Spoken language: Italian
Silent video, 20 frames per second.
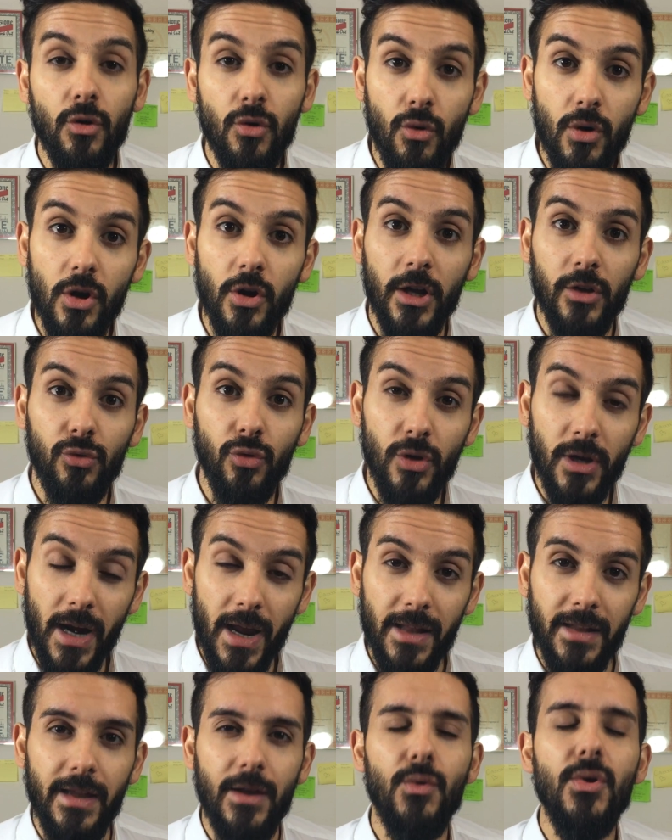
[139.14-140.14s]
con quello che tu
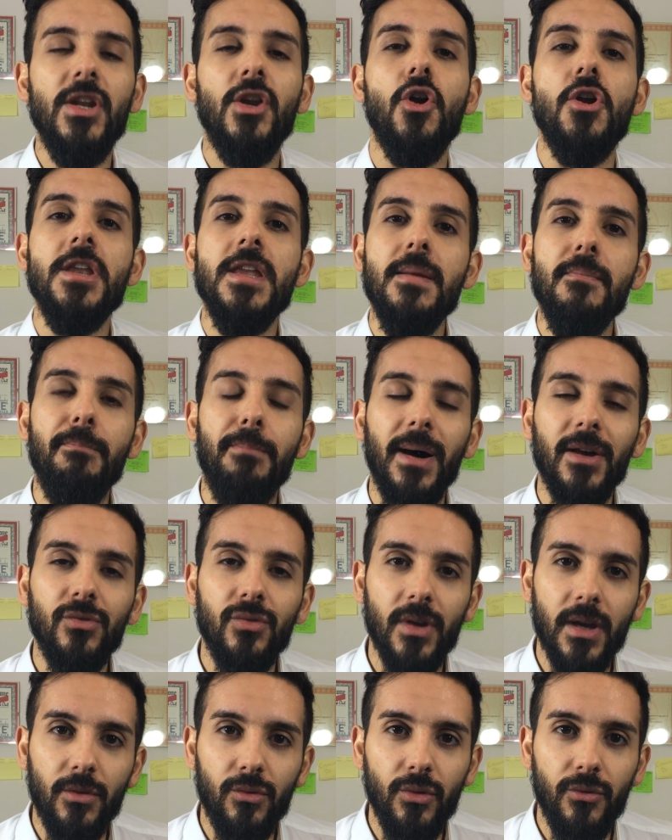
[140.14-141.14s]
credi, quindi ogni
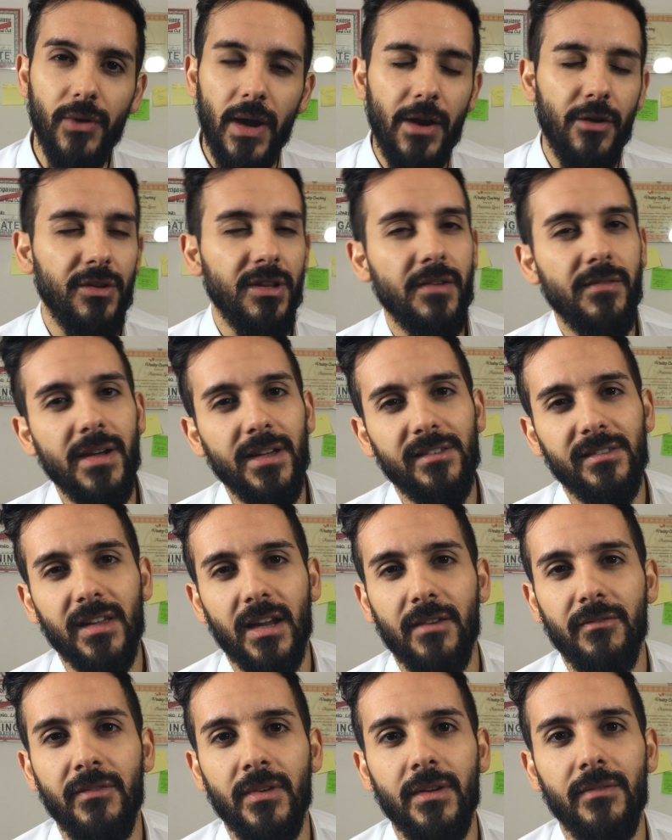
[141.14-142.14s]
impasso che tu fai non deve
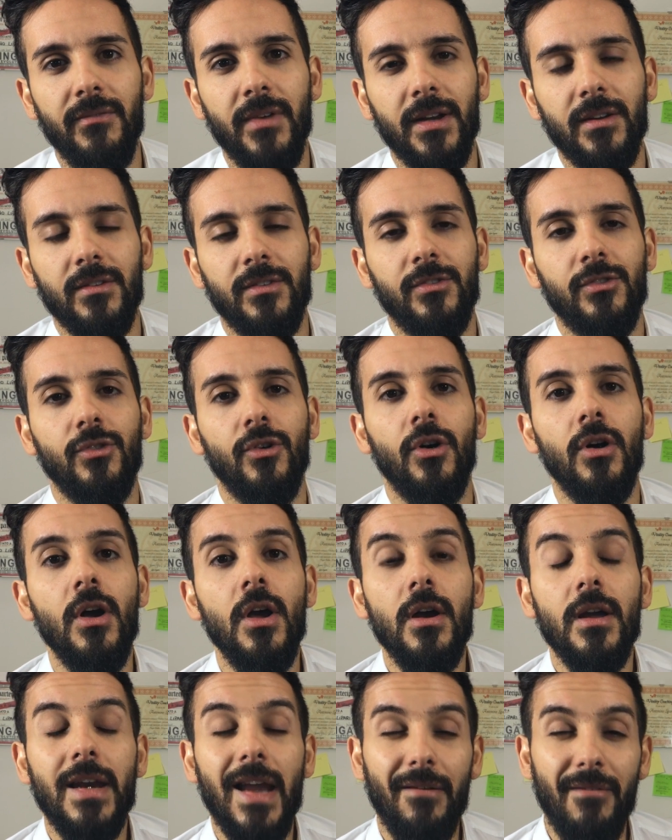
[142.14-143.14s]
essere verso
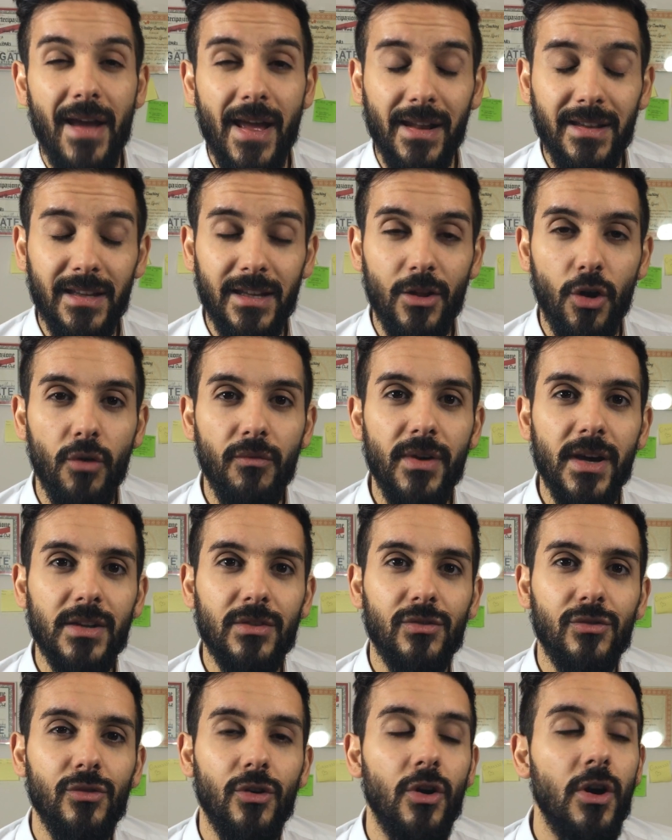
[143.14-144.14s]
la vendita o
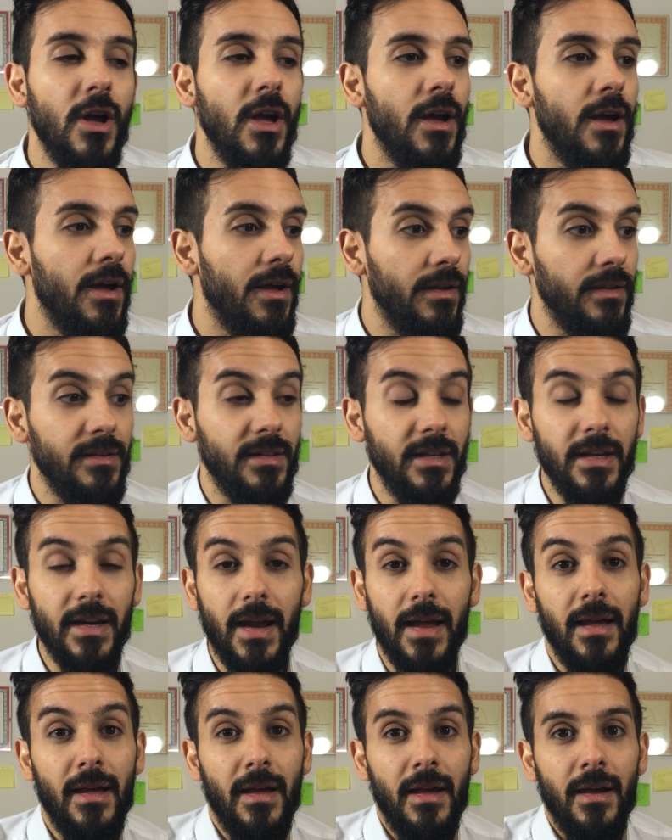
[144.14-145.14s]
verso eh,
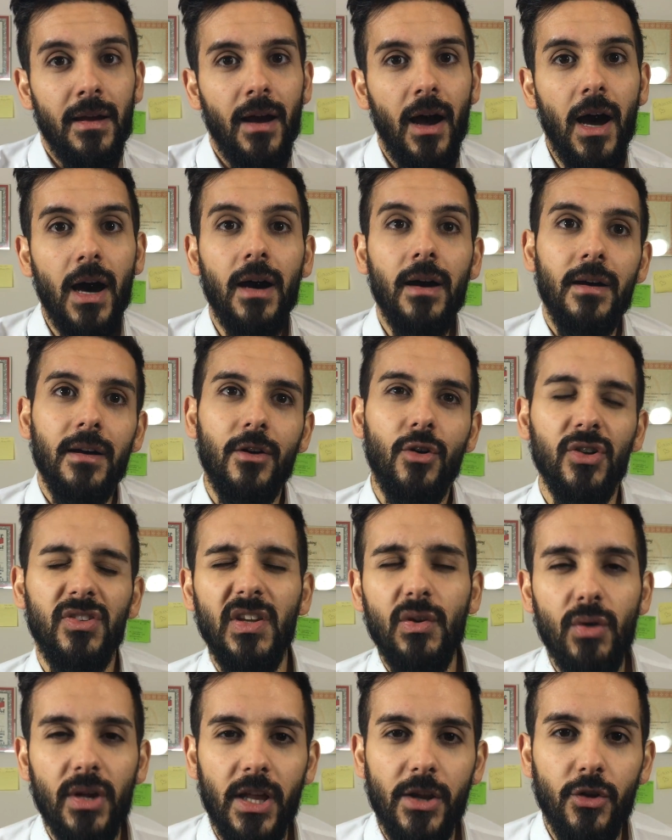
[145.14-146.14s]
dire ah,
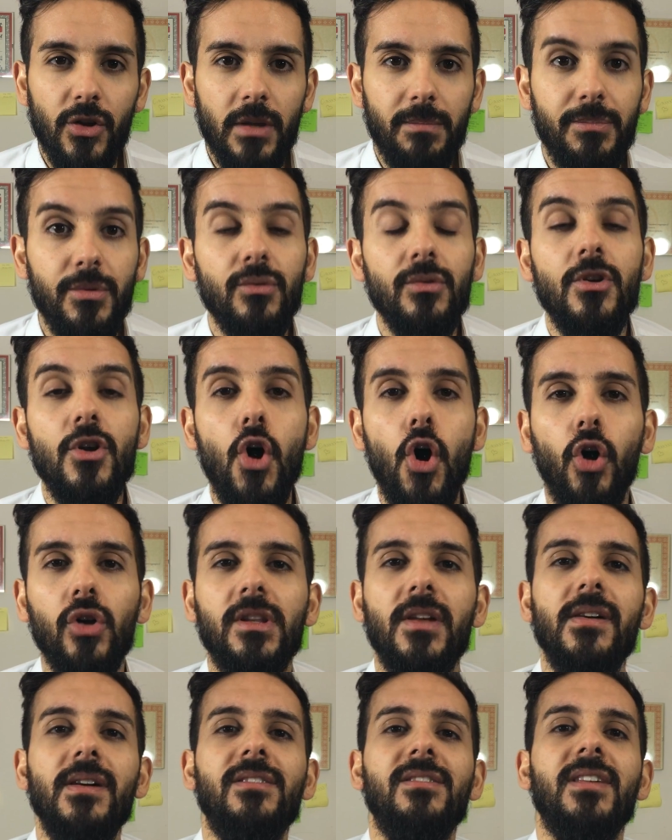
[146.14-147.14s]
così guadagno di più. No,
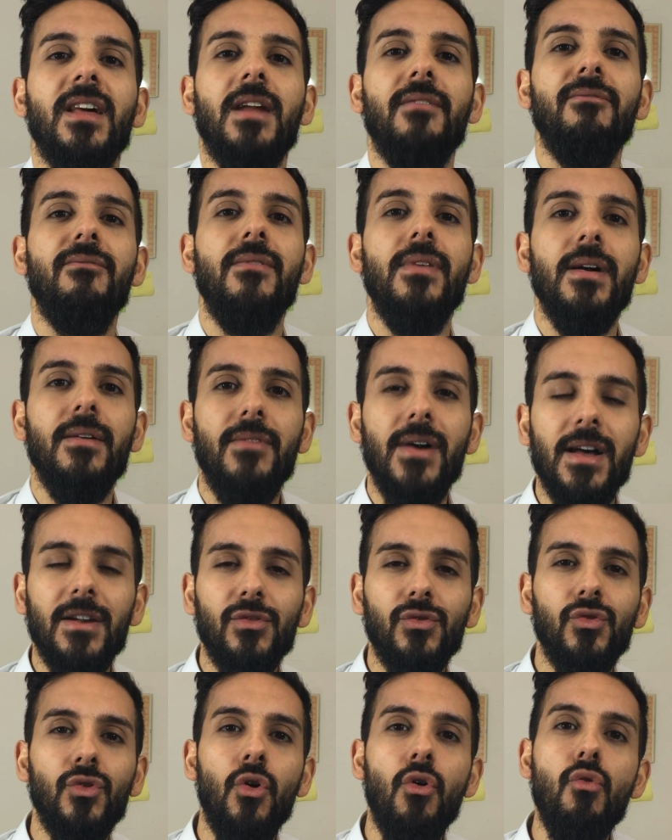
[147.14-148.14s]
deve essere
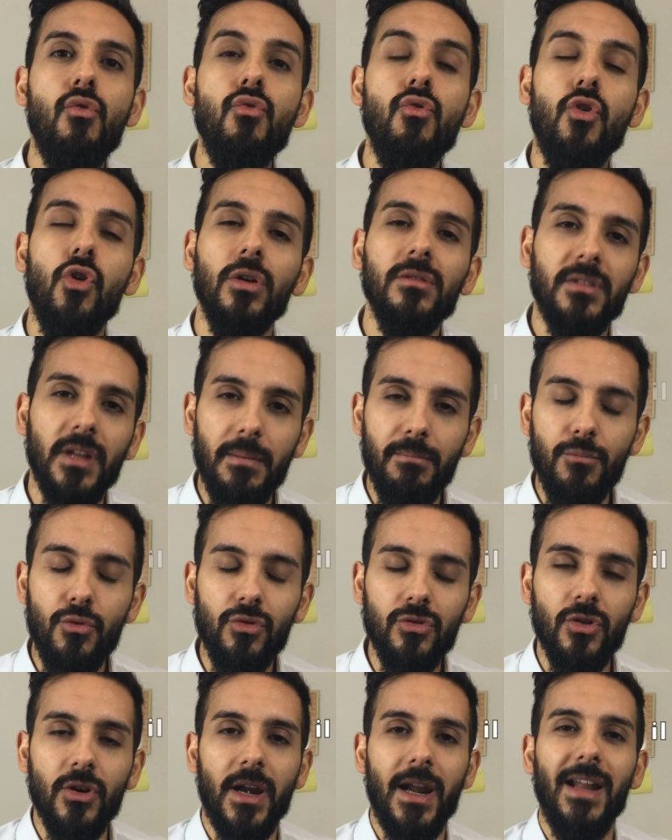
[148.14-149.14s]
verso un
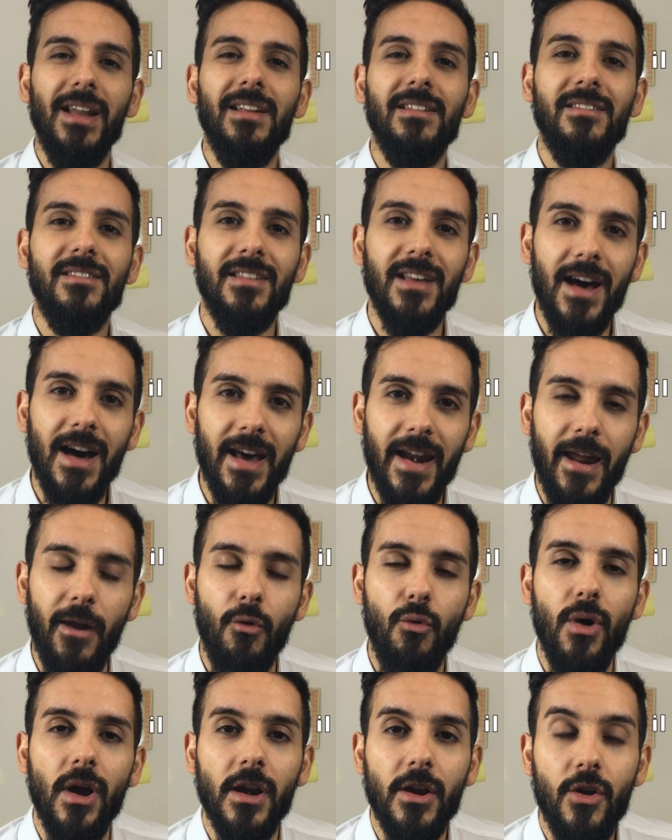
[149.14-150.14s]
contributo, realizzare
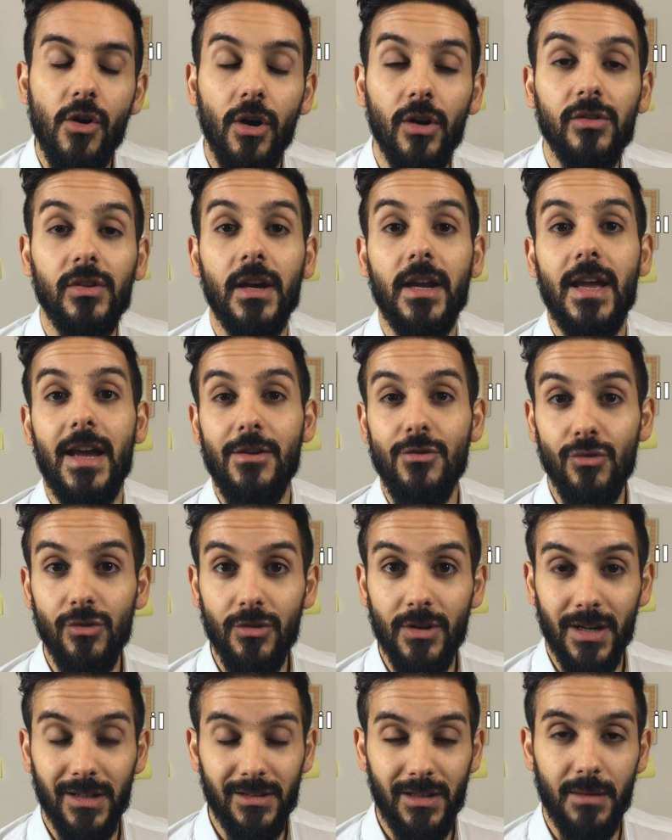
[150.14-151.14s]
qualcosa che
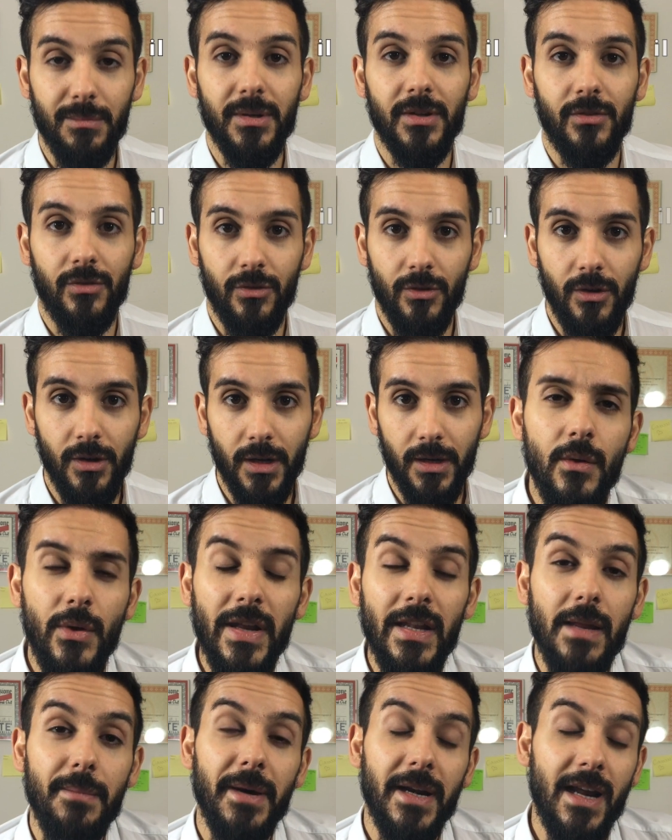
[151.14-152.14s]
aiuti un'altra persona.
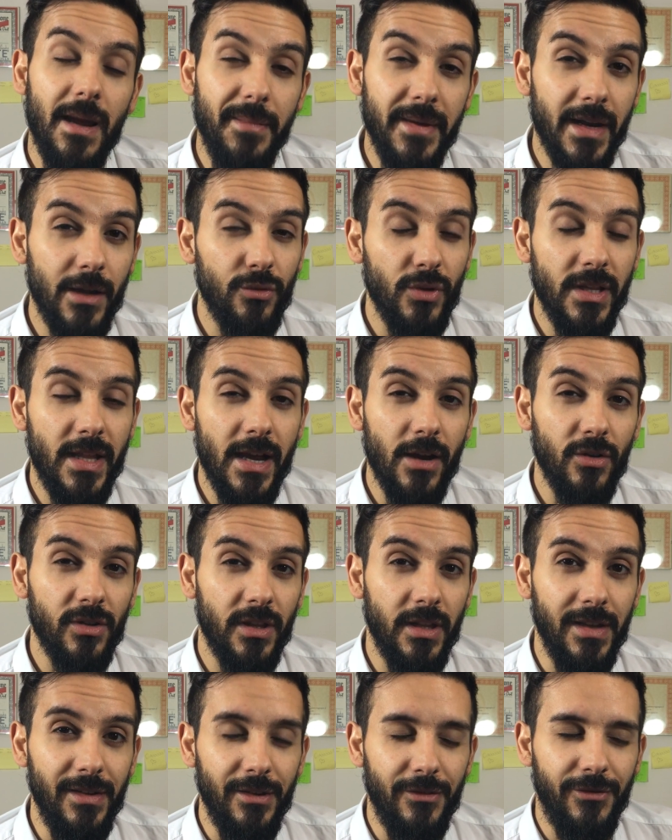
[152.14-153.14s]
Quindi per capire la tua idea
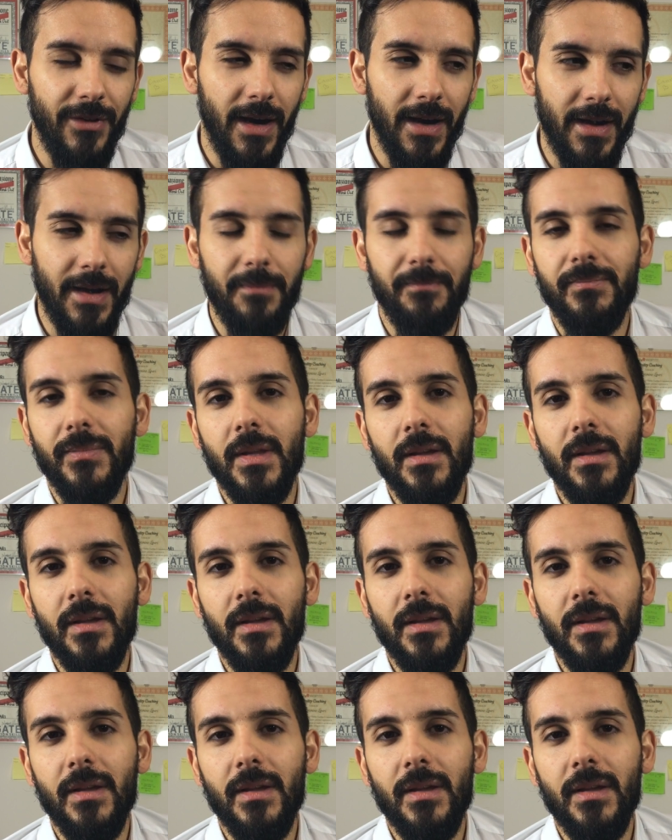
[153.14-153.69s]
cosa devi fare?